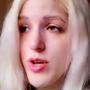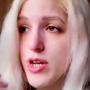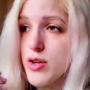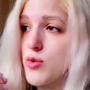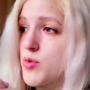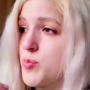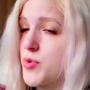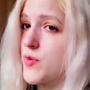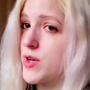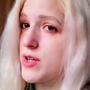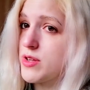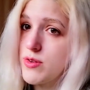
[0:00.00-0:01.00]
Eu quero tudo
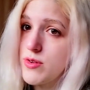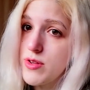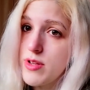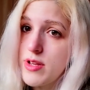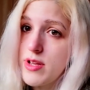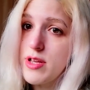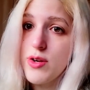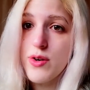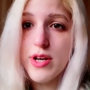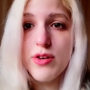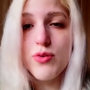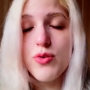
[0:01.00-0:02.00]
perfeito,
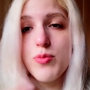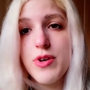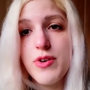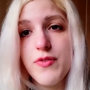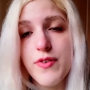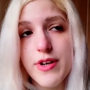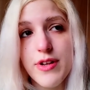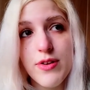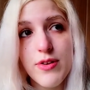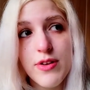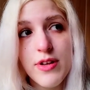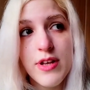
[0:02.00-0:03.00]
eu quero tudo bem
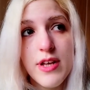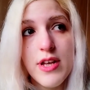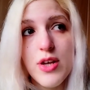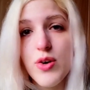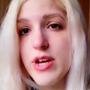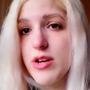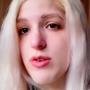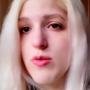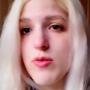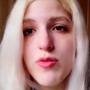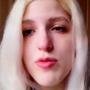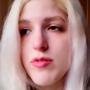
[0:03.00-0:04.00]
feito, eu
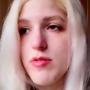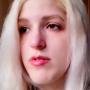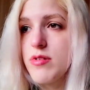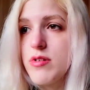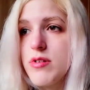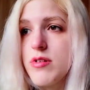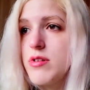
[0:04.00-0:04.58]
quero tudo.